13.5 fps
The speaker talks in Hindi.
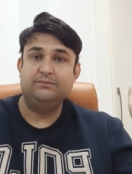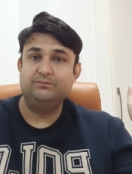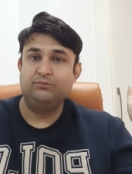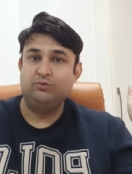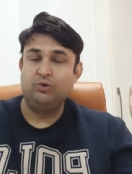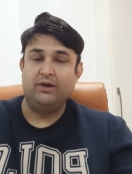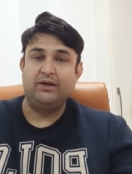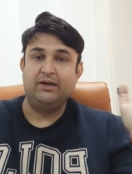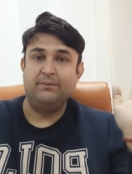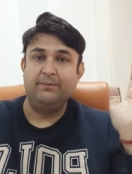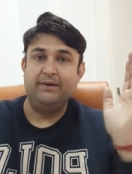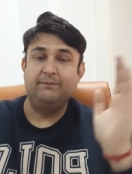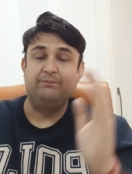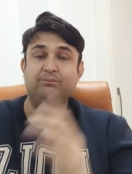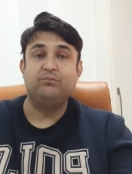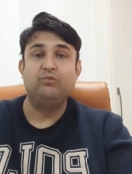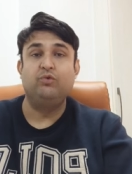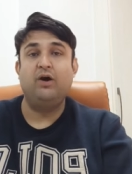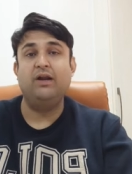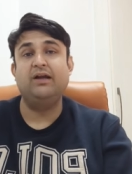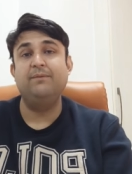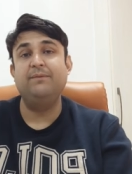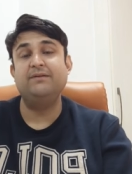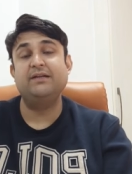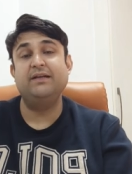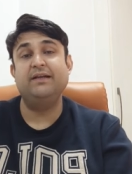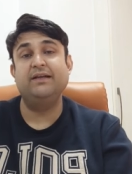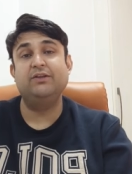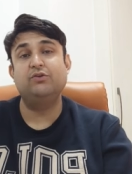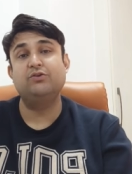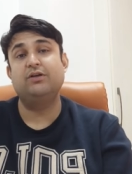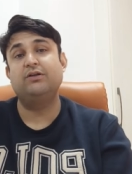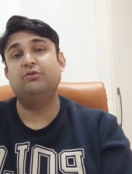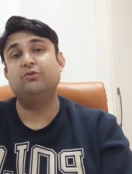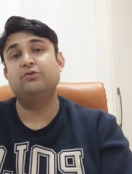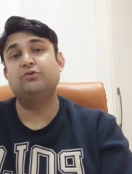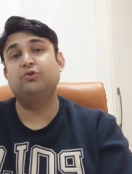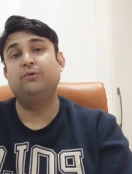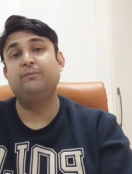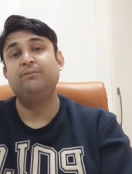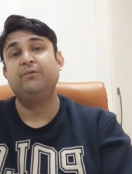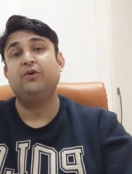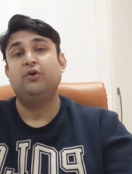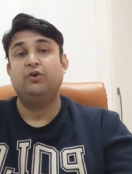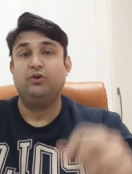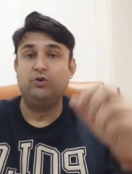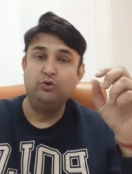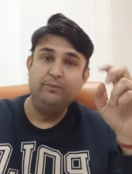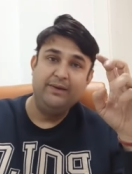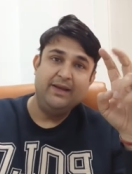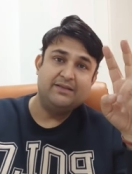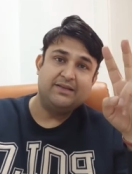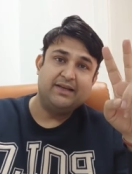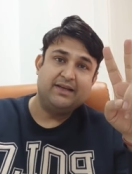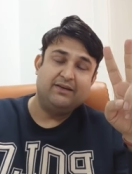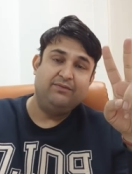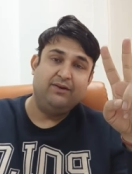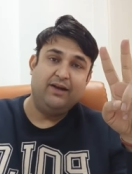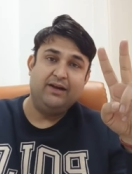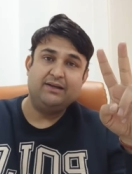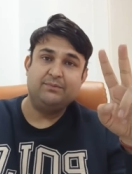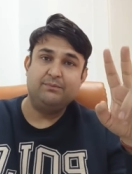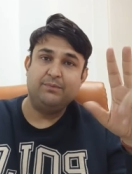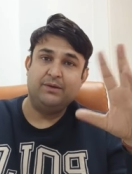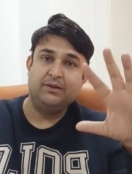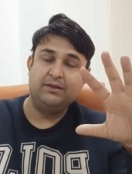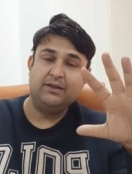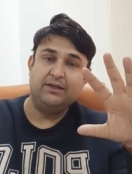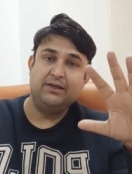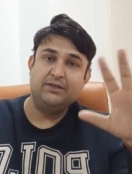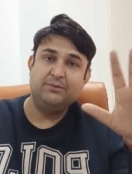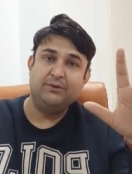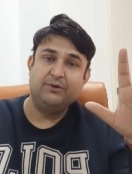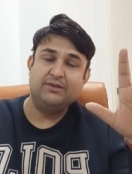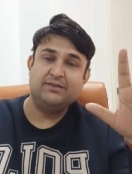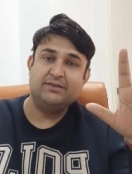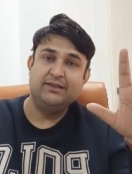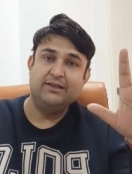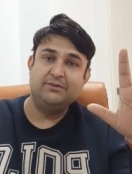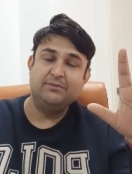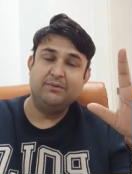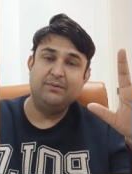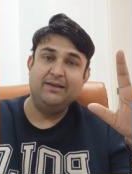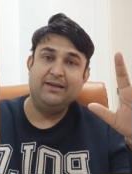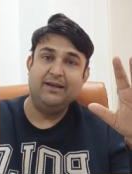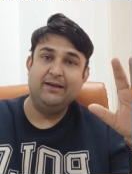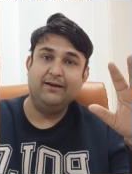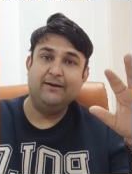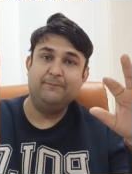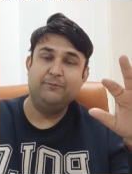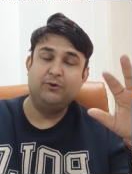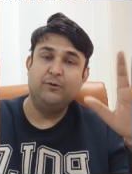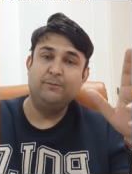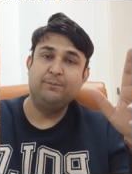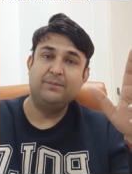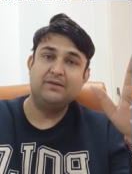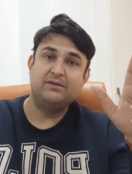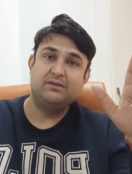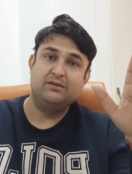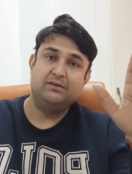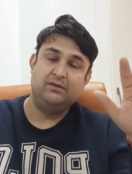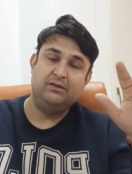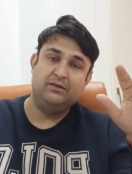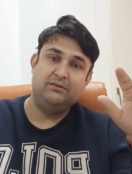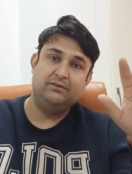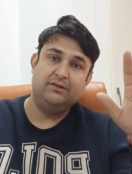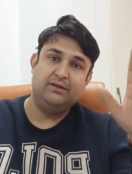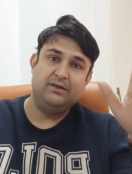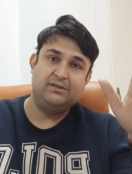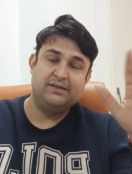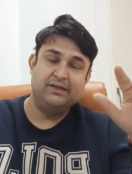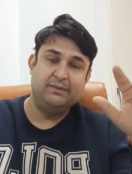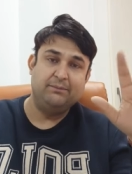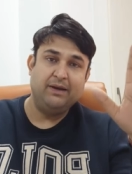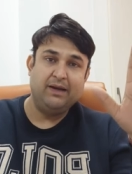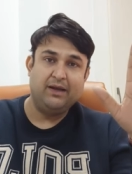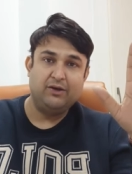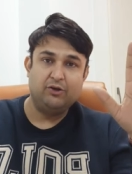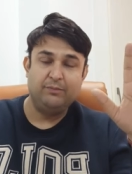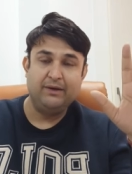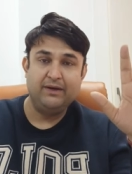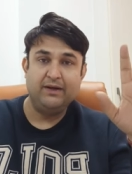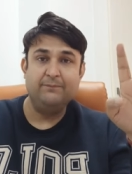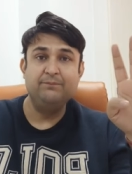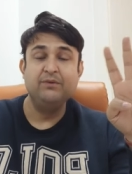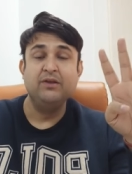द्वारका पे द्वारका पे चलेंगे तो, तो दोस्तों टू बी एच के का फ्लैट बहत्तर गज में और अस्सी गज में मिल जाएगा आपको अस्सी नब्बे लाख रुपए का